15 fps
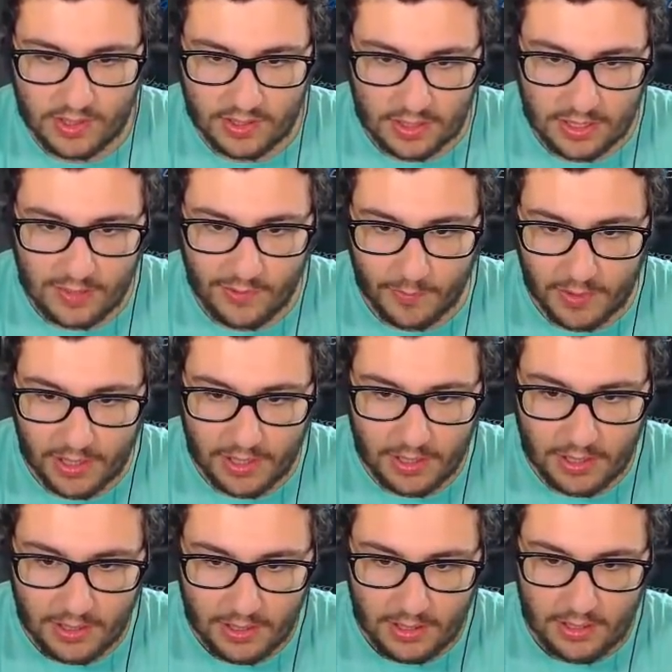nella sì,
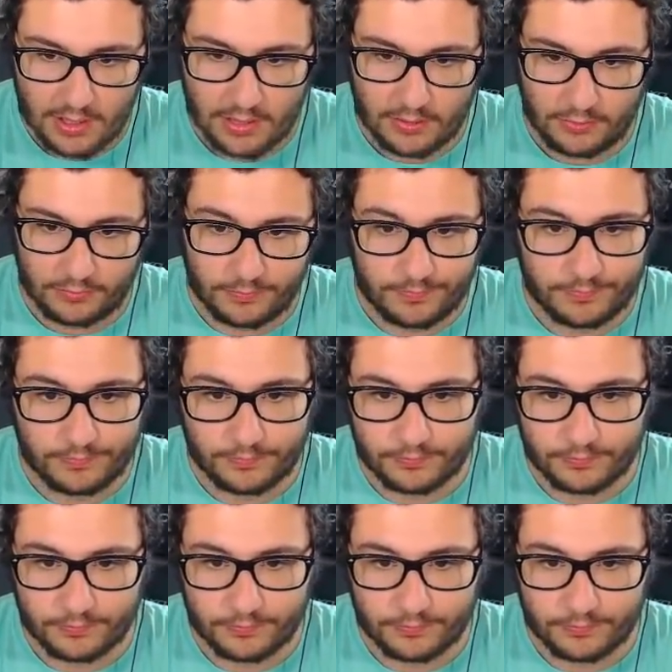cucina. Eh,